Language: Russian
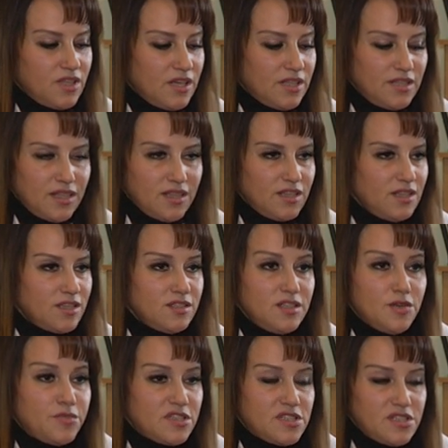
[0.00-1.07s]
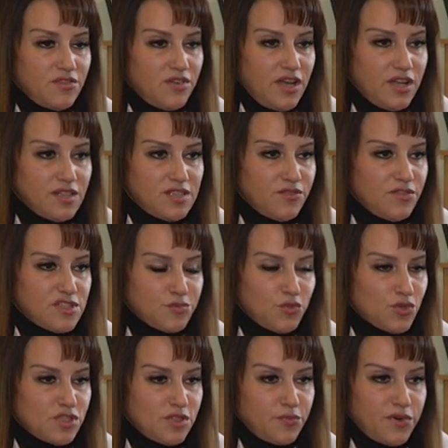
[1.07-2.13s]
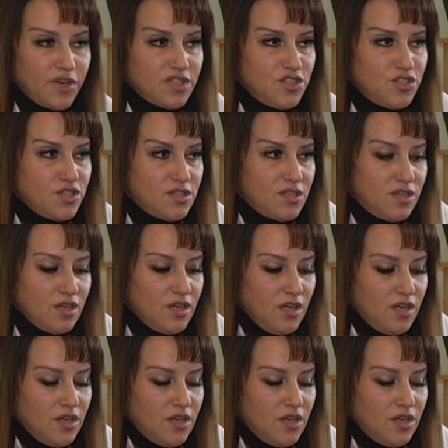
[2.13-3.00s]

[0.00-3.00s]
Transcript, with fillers: это не представляется возможным практически,